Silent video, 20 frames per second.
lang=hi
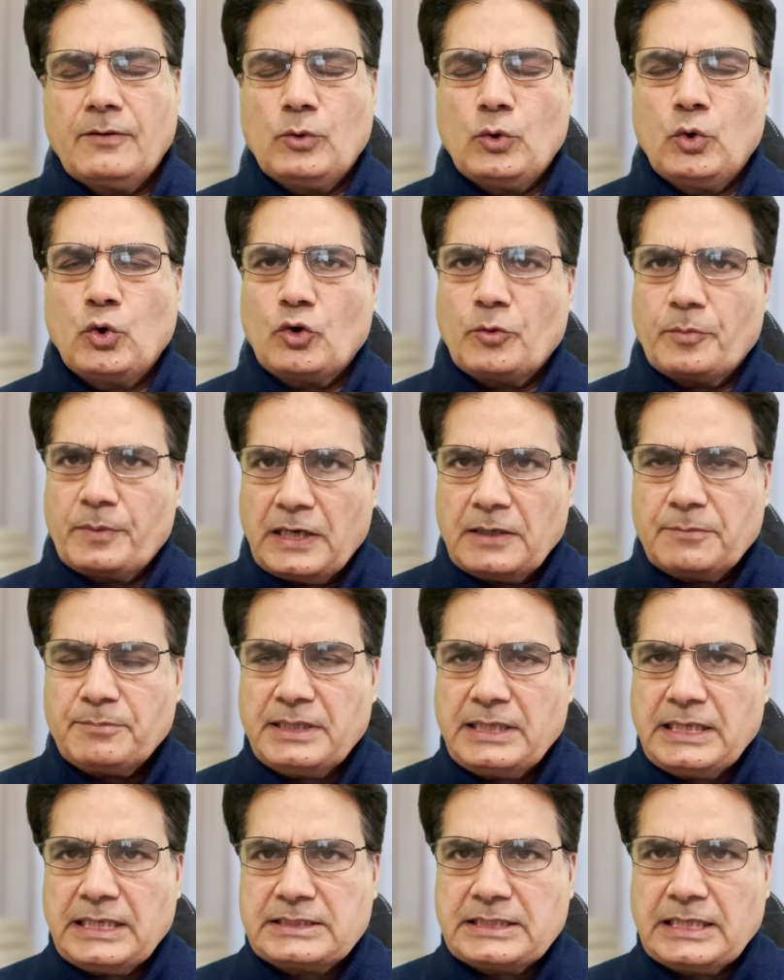वो हुक्मरान
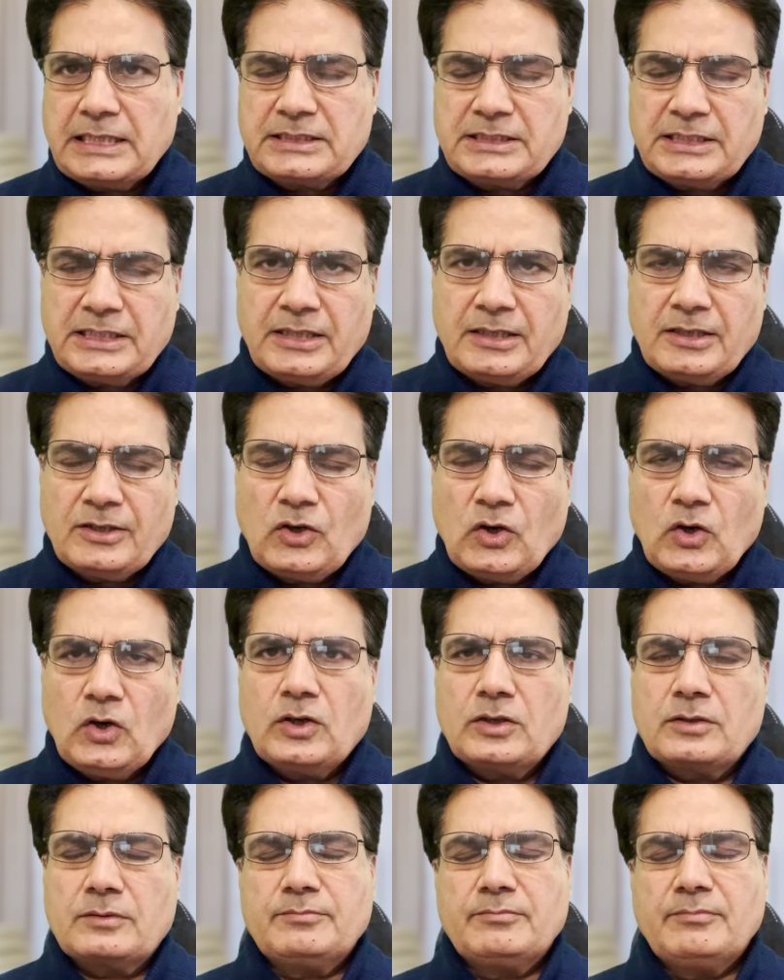बनना चाहते
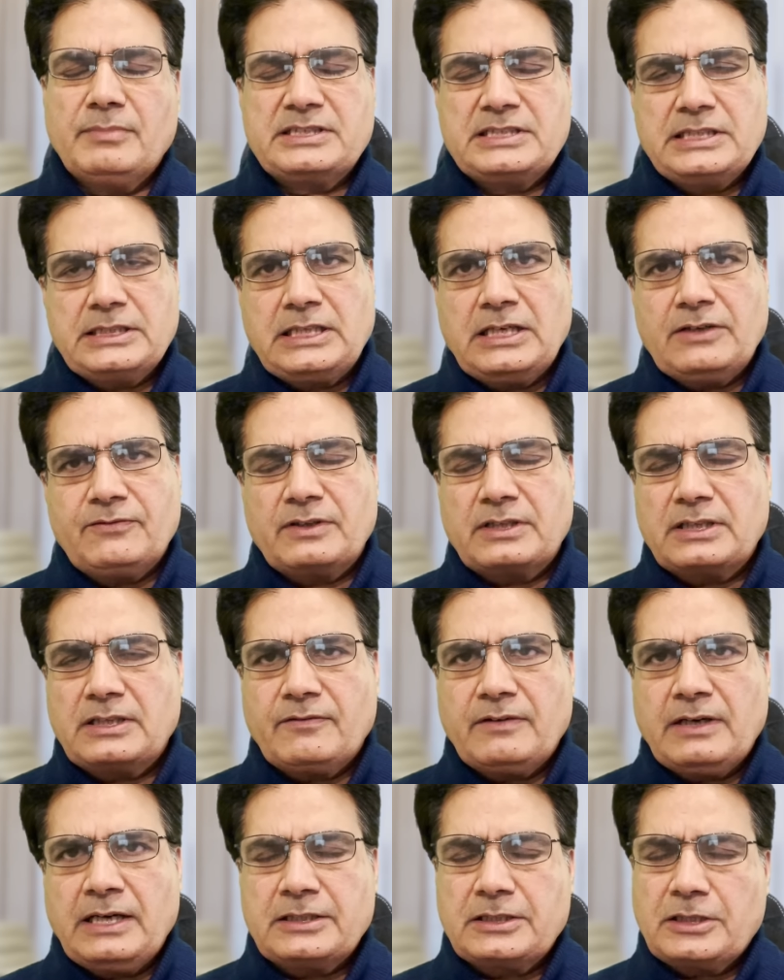हैं और मजिद है
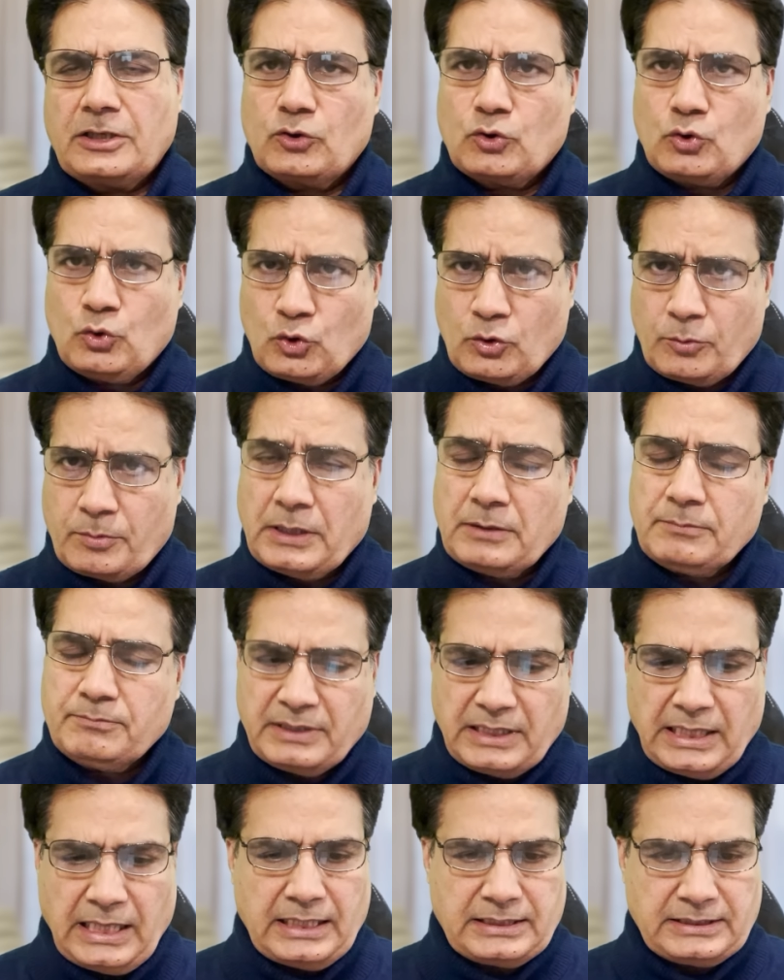फर्द वाहिद कि इनको
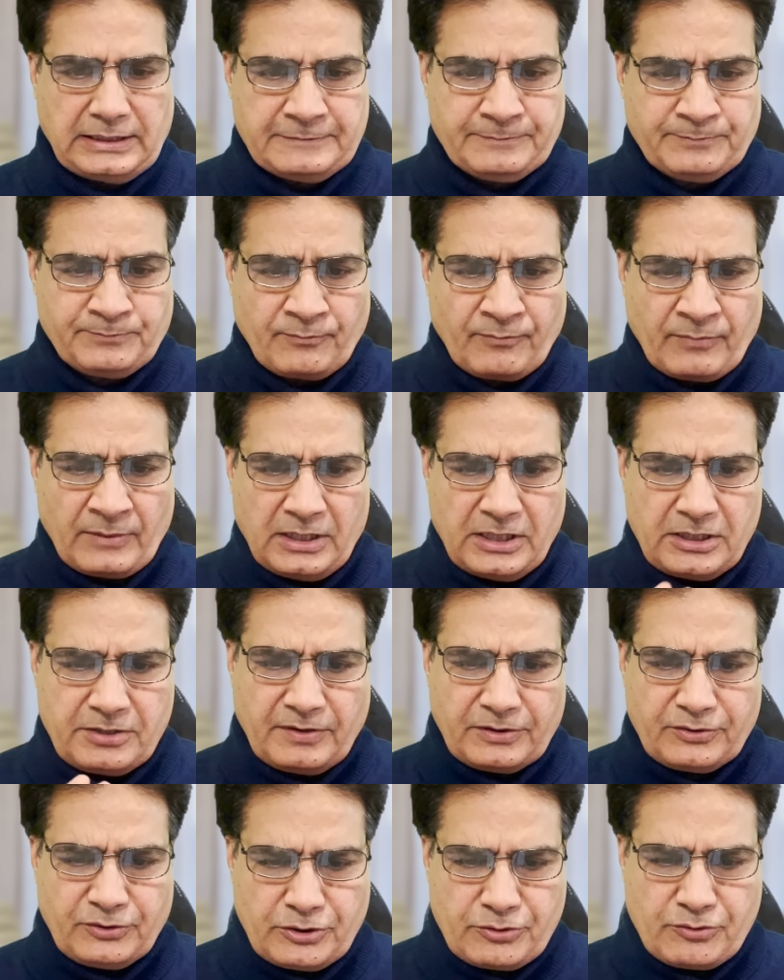हुक्मरान बनाया जाए
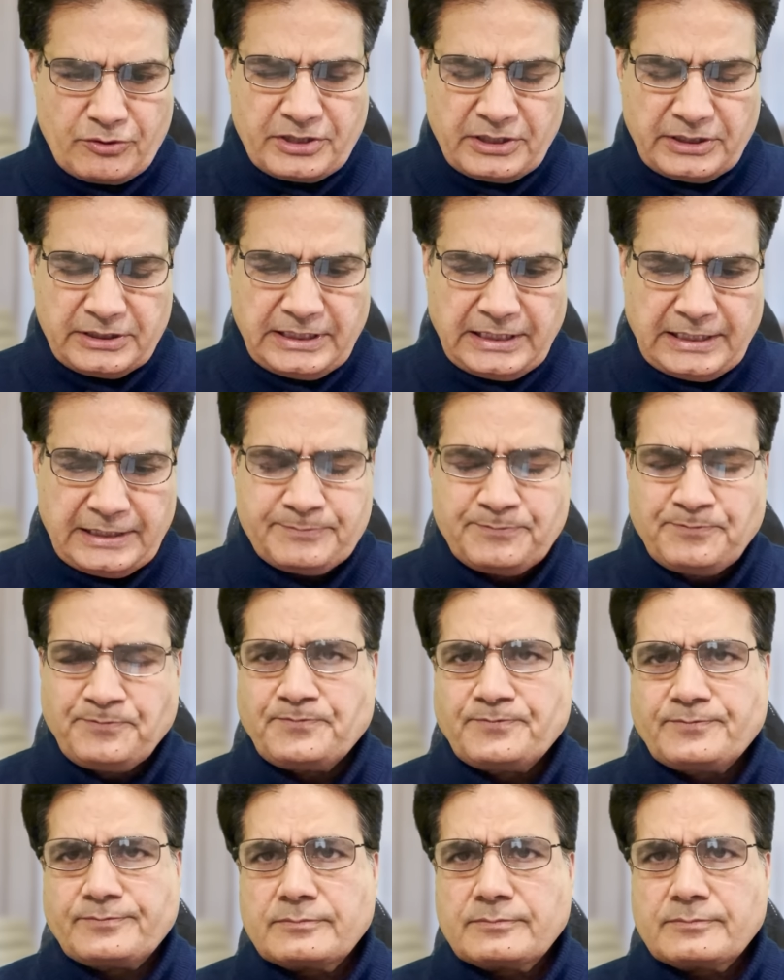इस वक्त सिचुएशन ये है